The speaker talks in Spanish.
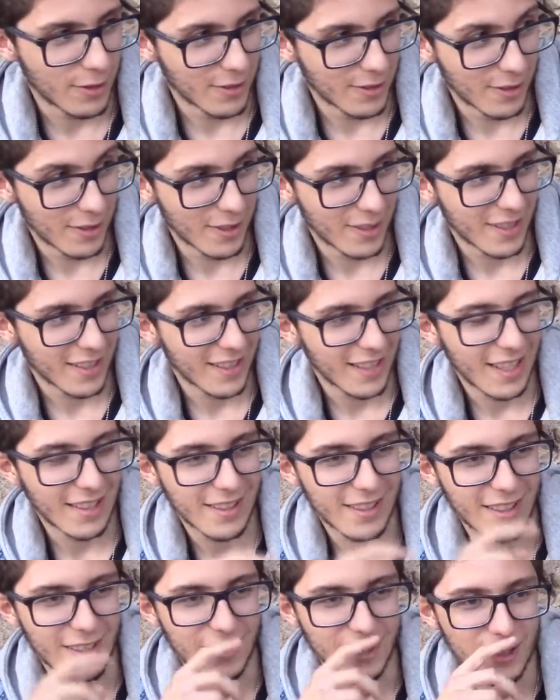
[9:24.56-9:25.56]
No,
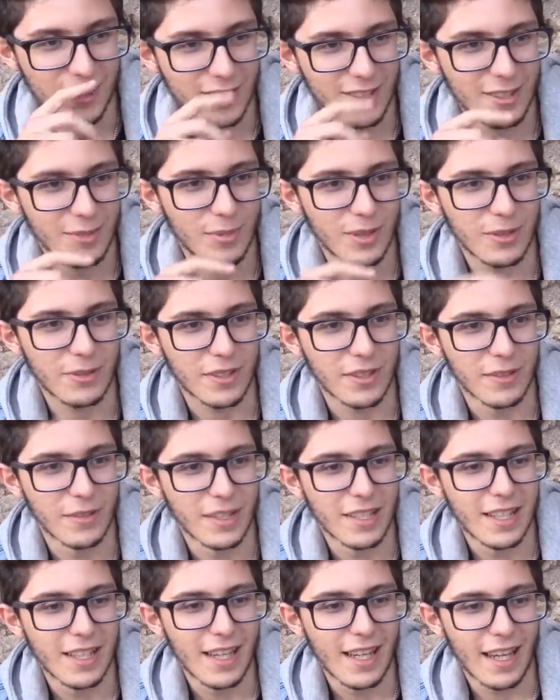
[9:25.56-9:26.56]
relaciona con Horta, pero bueno.
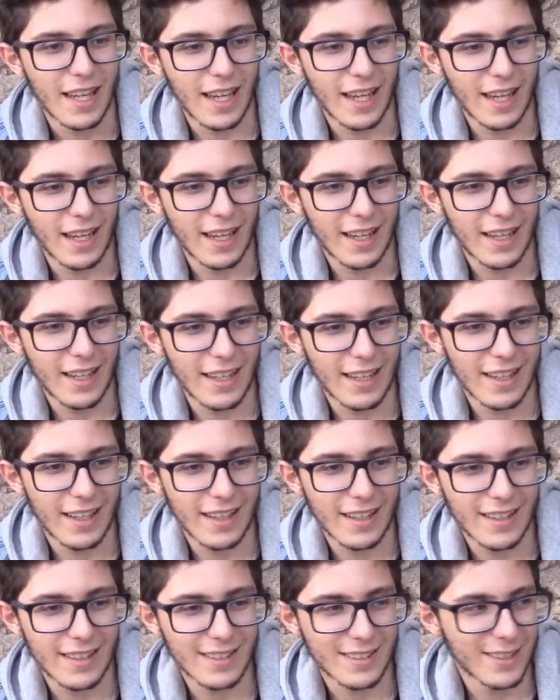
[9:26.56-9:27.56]

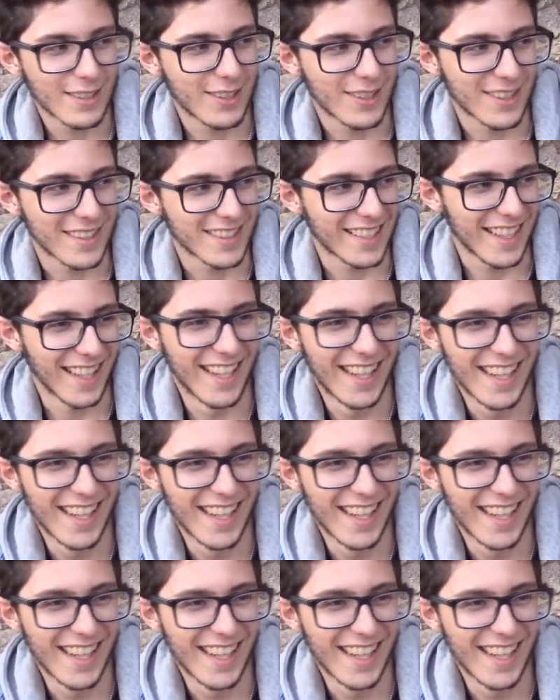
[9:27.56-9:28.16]
Eh, eso es corta.